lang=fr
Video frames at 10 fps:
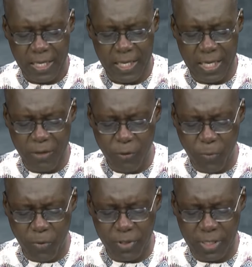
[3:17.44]
Et nous
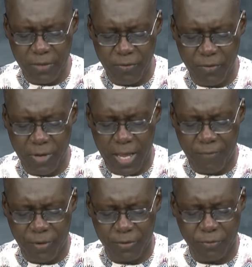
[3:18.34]
possédons à
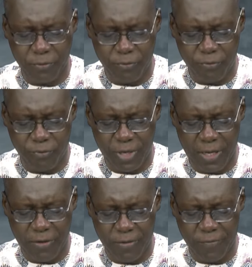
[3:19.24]
votre
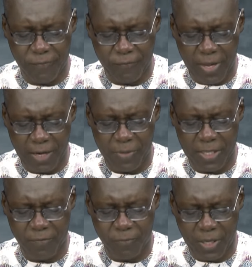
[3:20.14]
sujet une ferme
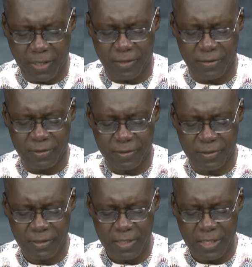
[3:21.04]

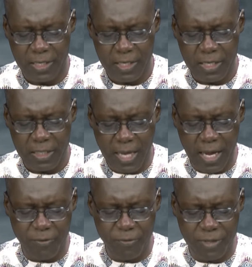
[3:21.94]
espérance,
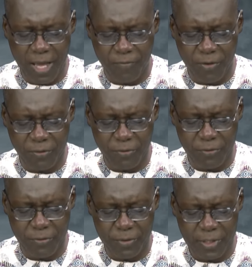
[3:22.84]
car nous savons
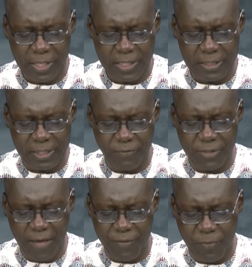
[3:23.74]
que si
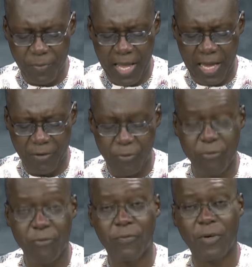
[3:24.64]
vous avez part aux
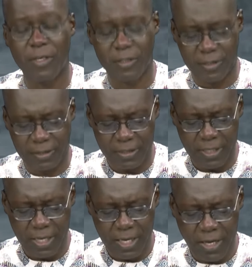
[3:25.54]
souffrances,
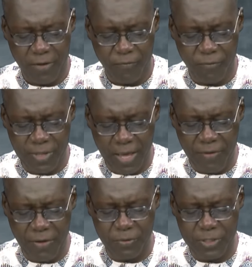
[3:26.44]
vous
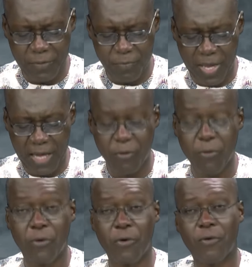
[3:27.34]
avez aussi part
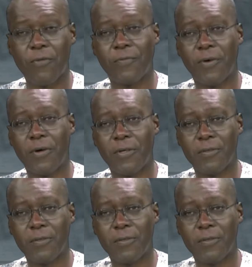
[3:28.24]
au réconfort.